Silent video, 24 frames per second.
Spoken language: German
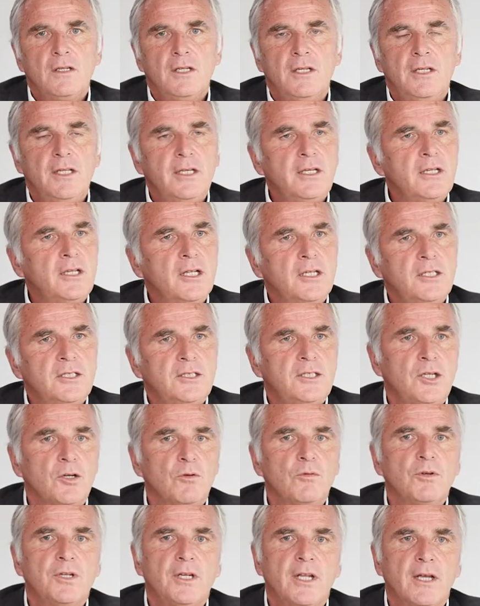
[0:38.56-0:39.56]
Die
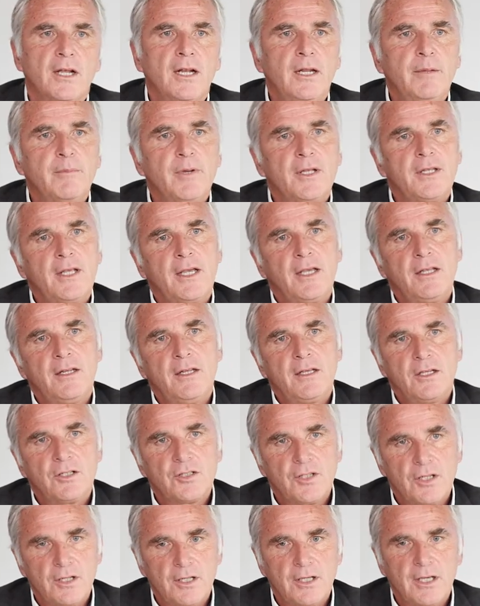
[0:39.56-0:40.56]
Digitalisierung in der Klimatechnik
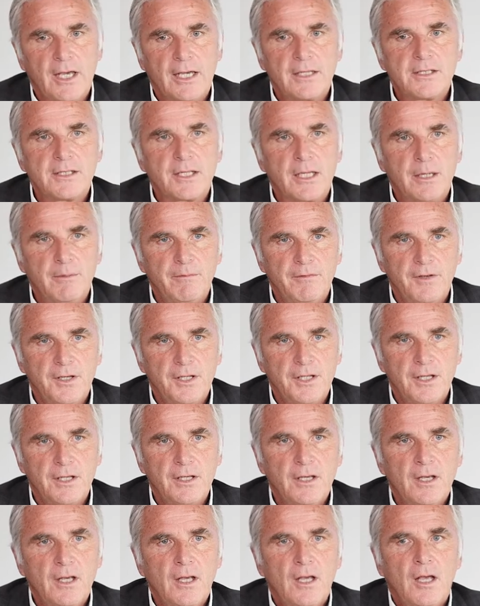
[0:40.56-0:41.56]
ist natürlich extrem
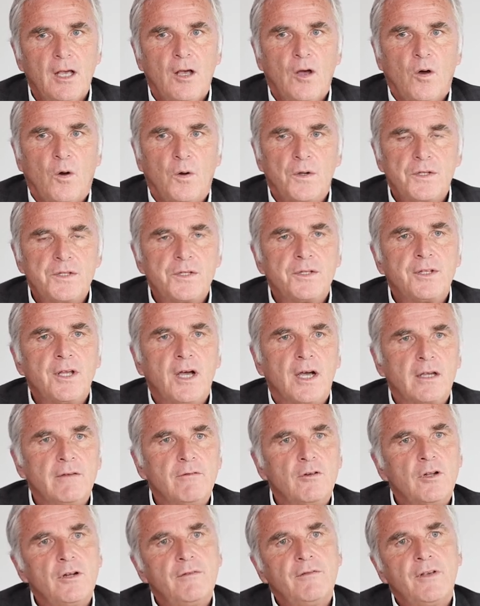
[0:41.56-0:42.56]
wichtig.
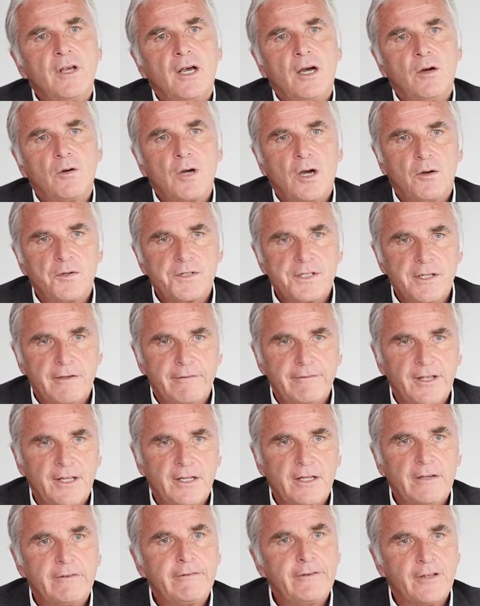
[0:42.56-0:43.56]
Heutzutage wollen wir auch aus der
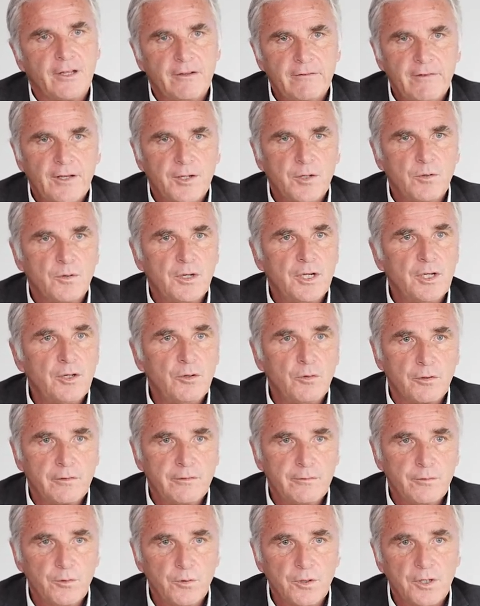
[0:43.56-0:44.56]
Ferne Fernwartungen
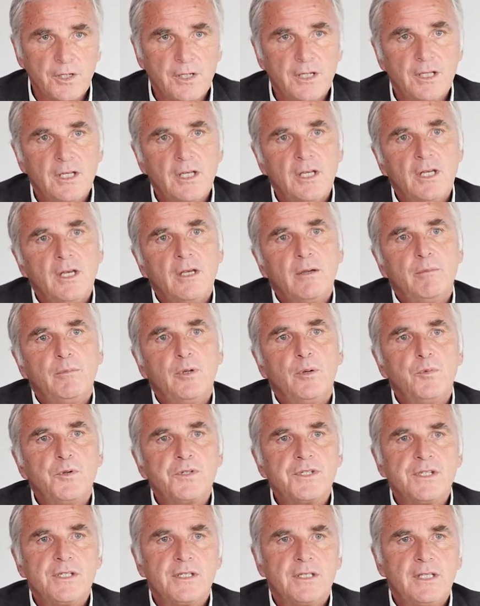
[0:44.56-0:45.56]
durchführen. Wir
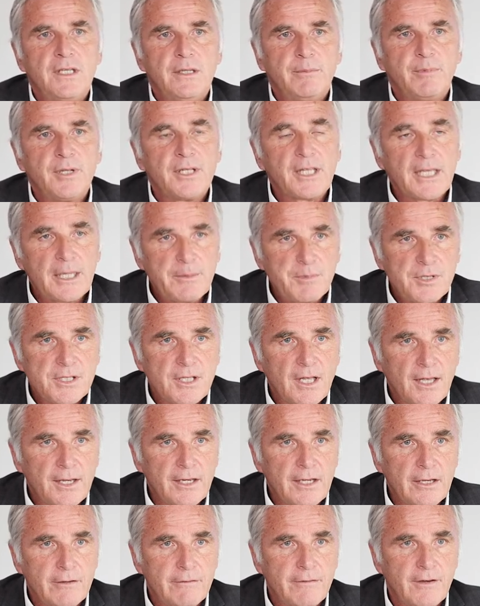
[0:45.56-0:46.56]
müssen die
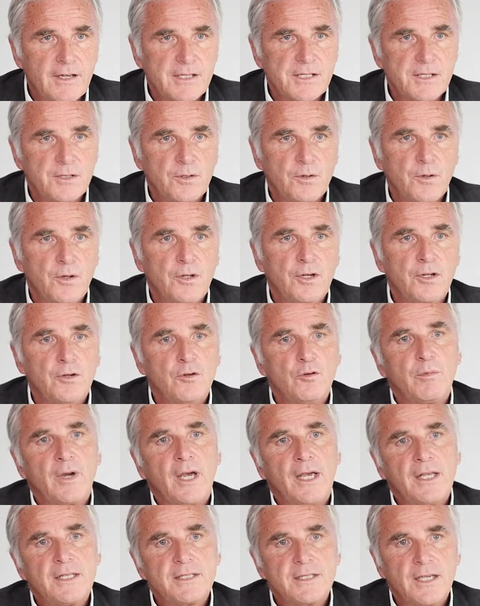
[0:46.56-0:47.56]
Betriebsdaten erfassen können, um
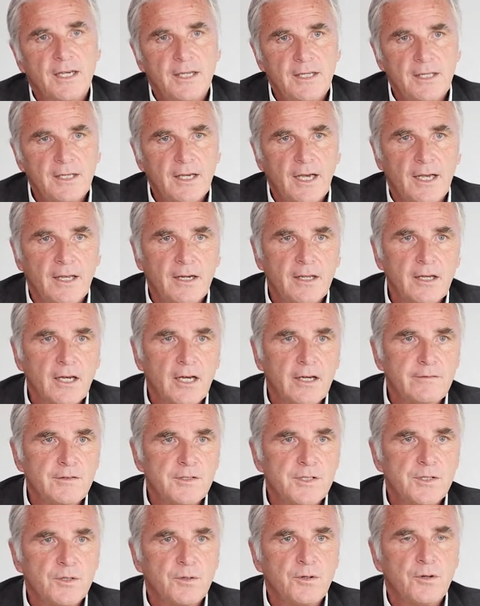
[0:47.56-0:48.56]
rechtzeitig
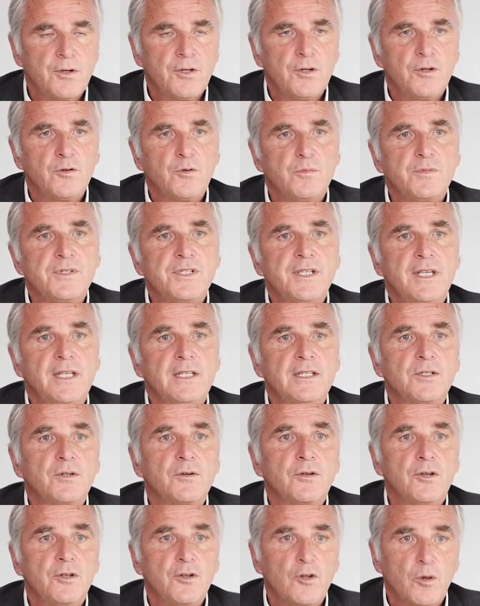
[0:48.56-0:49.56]
eingreifen zu können, um sehen
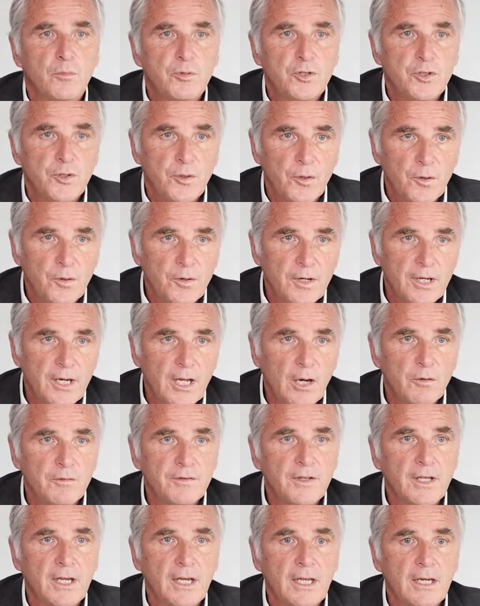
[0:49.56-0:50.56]
zu können, ob Störungen
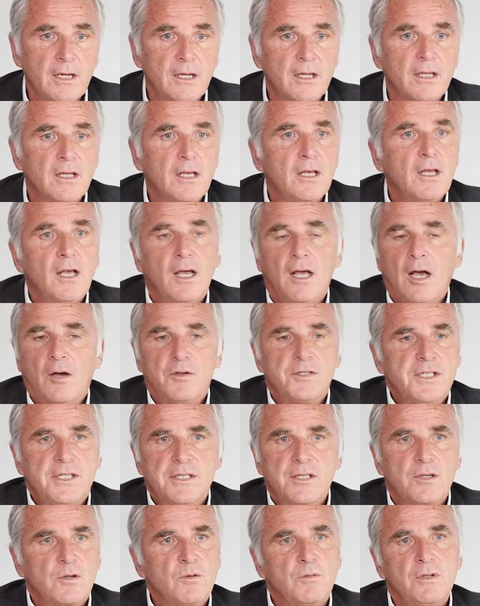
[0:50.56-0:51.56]
auftreten. Aus
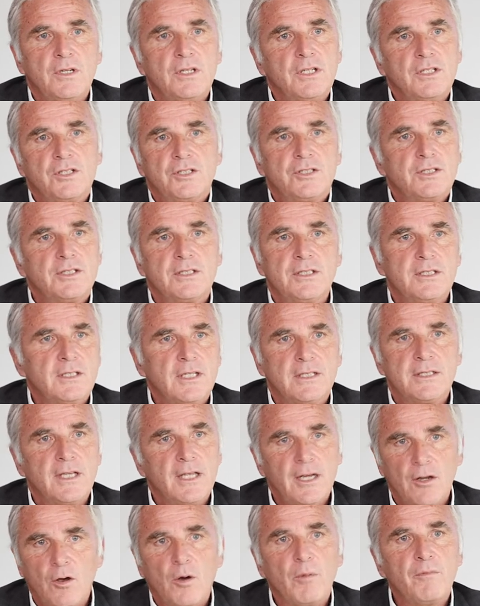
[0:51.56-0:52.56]
dieser Grund ist das
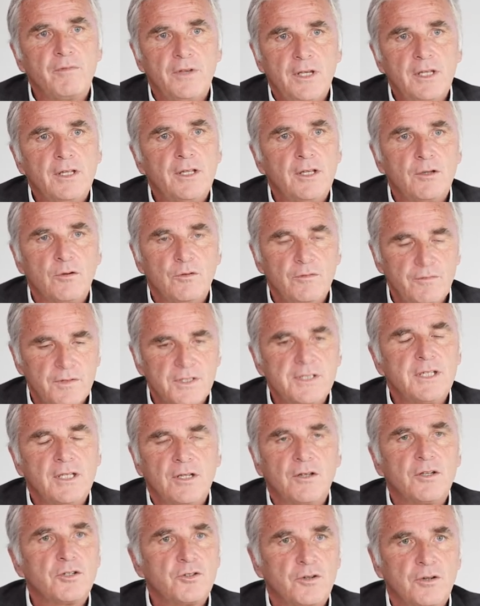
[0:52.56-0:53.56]
enorm wichtig und wir
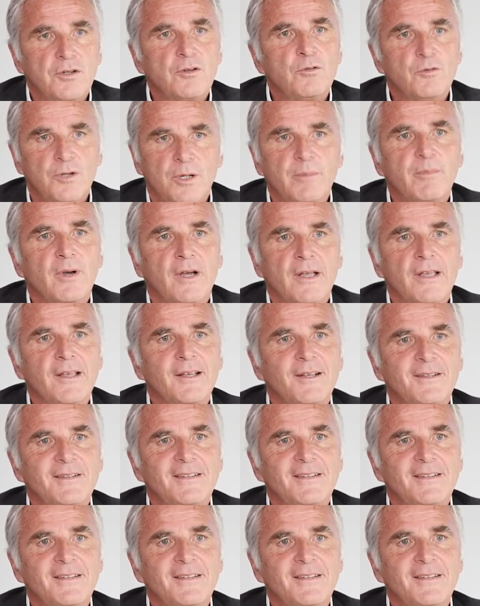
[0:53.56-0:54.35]
sind da schon gut dabei.